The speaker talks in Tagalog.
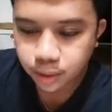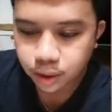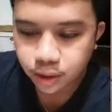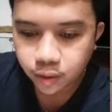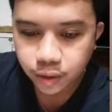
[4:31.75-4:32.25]

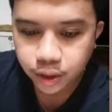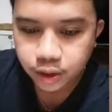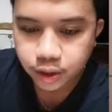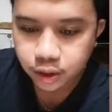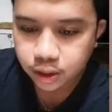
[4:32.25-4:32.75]

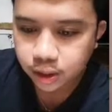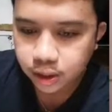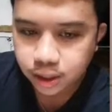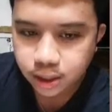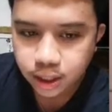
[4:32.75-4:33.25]
innovation
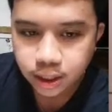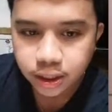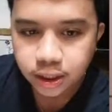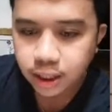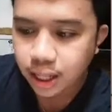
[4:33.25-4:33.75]
is the
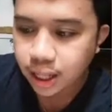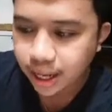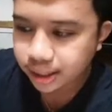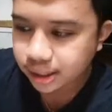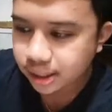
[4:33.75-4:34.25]
digital
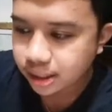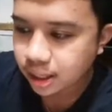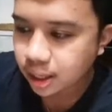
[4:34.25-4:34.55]
lights